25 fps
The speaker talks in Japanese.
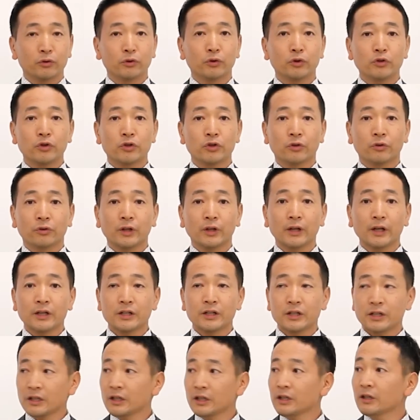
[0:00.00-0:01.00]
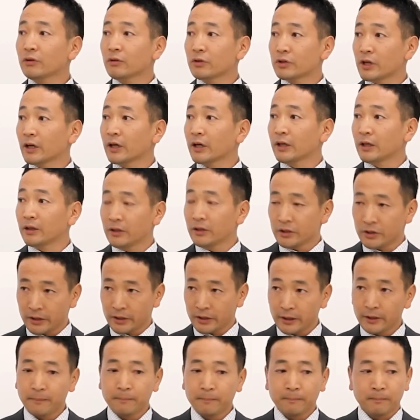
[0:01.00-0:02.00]
う由緒正しいお酒なんです
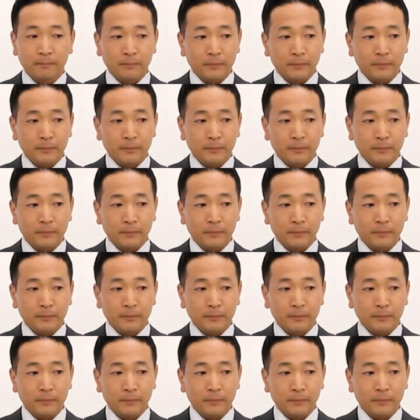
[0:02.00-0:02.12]
ね。